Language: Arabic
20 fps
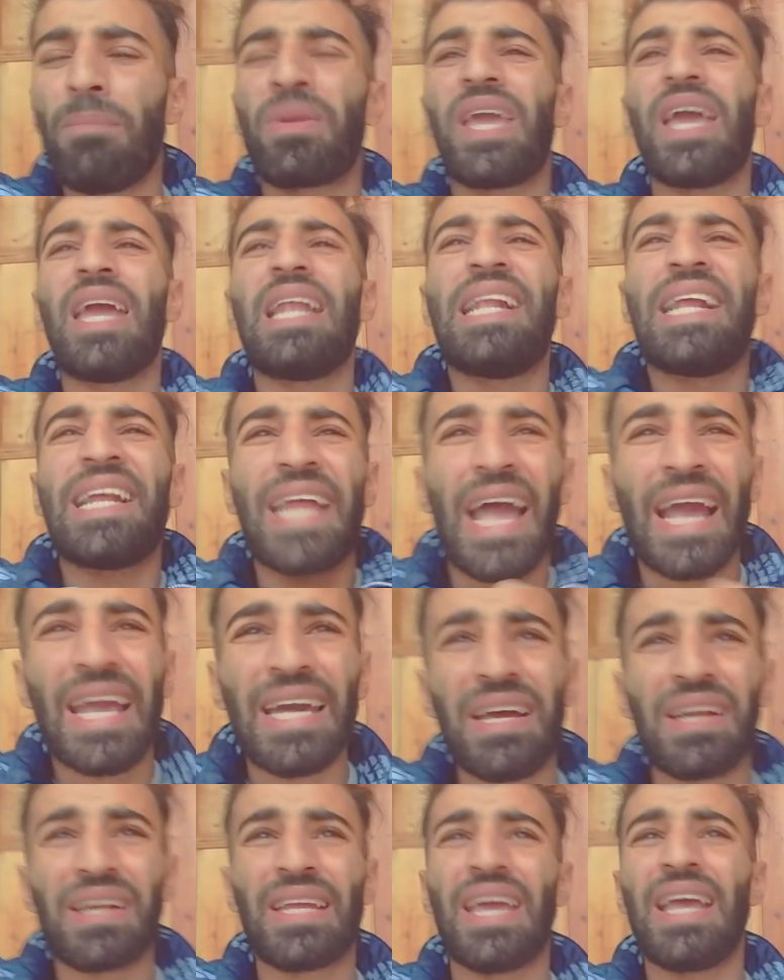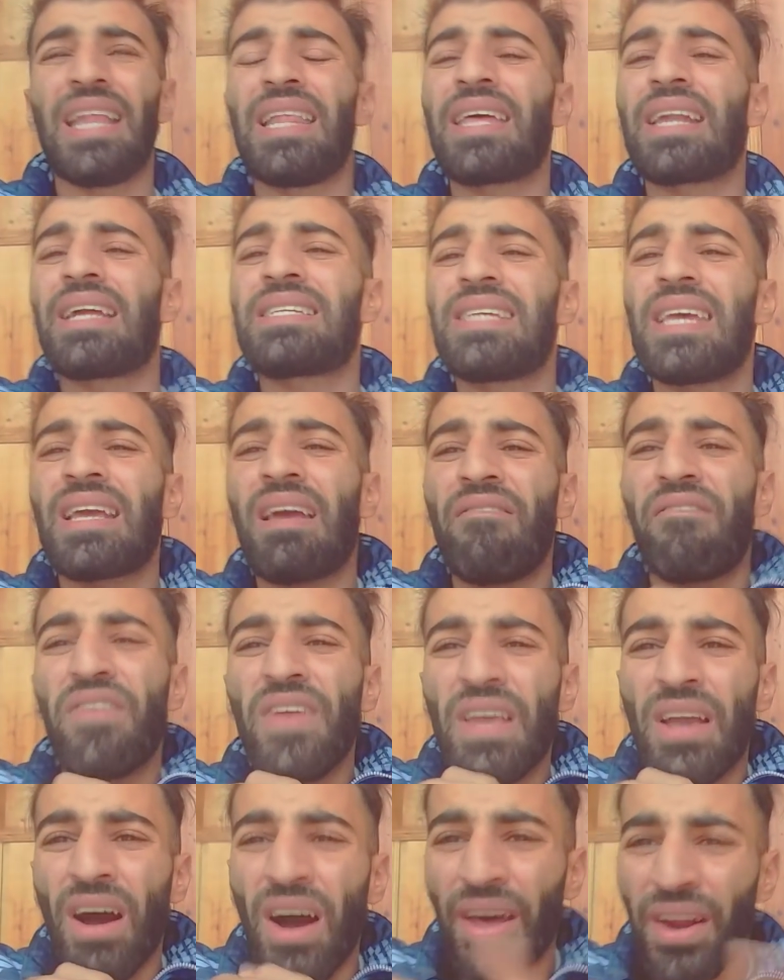كاين اللي نحقر كاين اللي راه ساكن
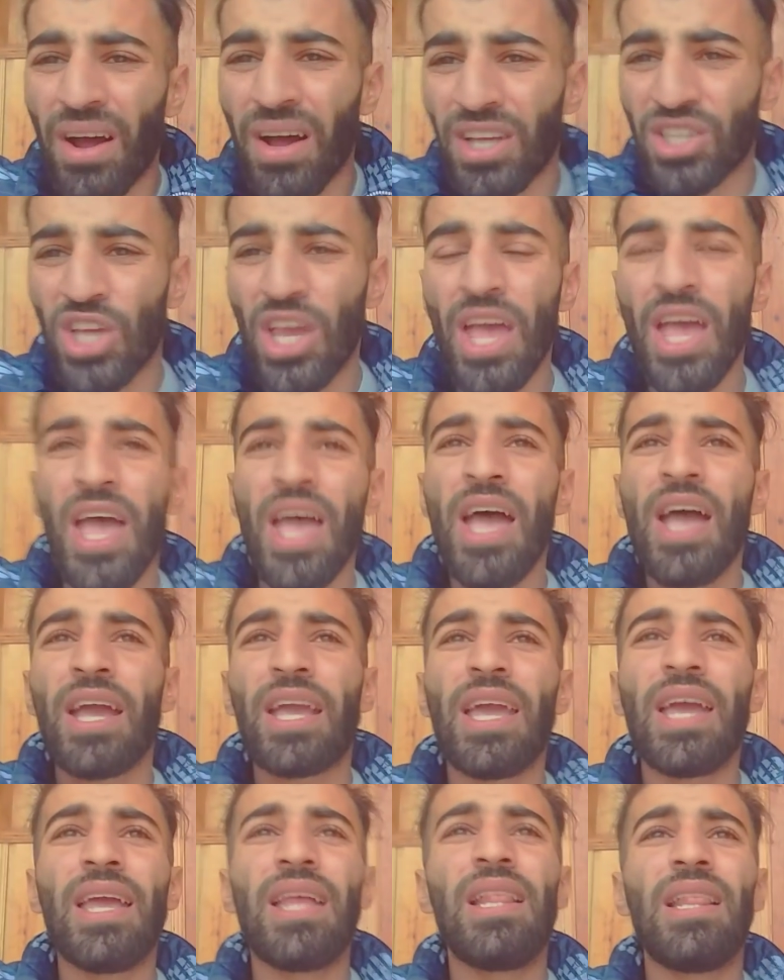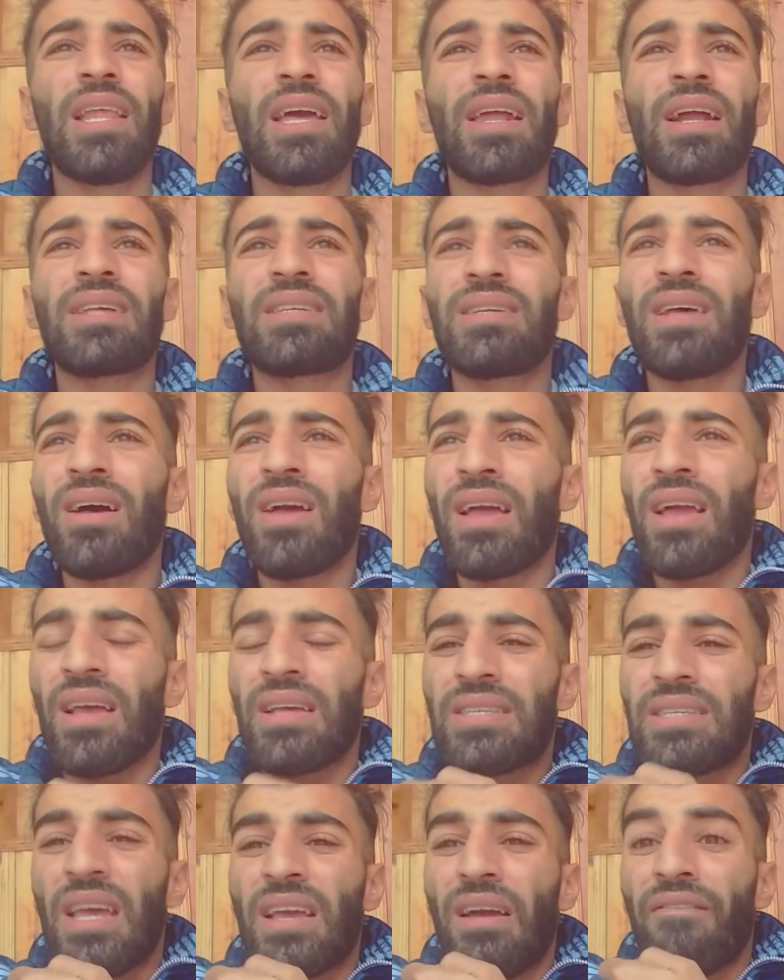في كراج كاين اللي راه
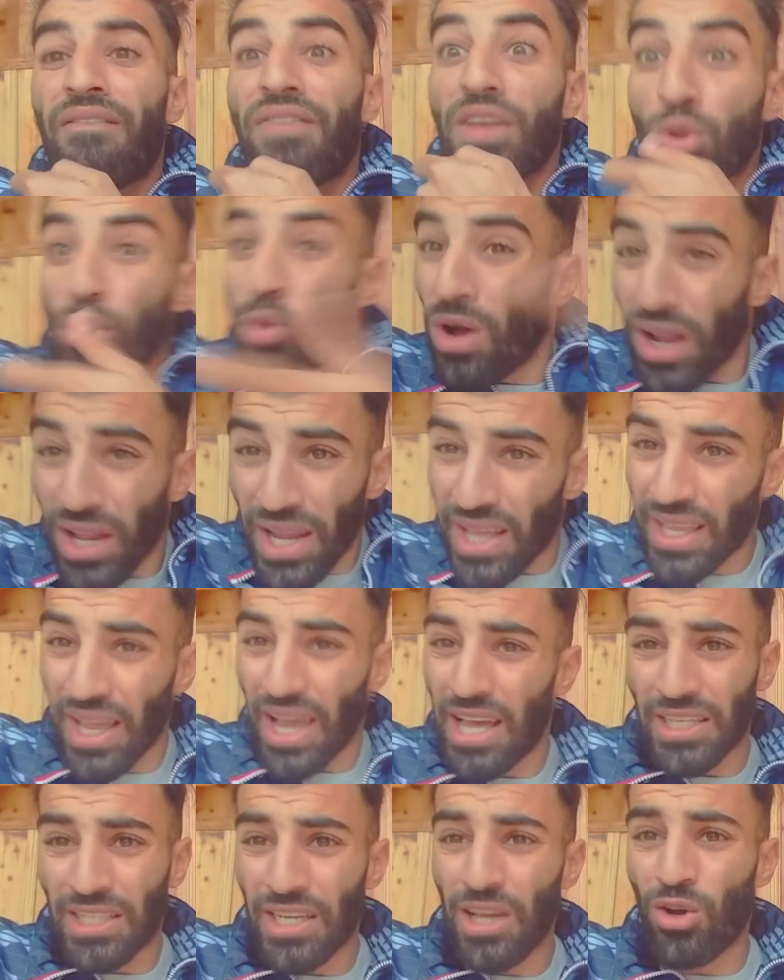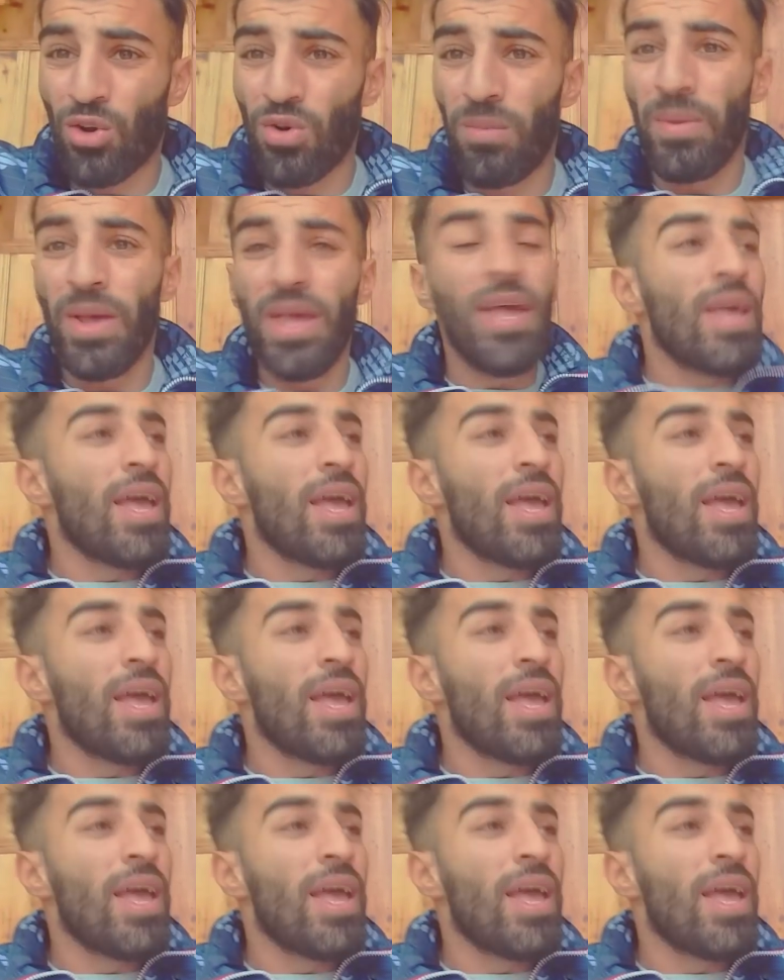ساكن في تواليت حاشاكم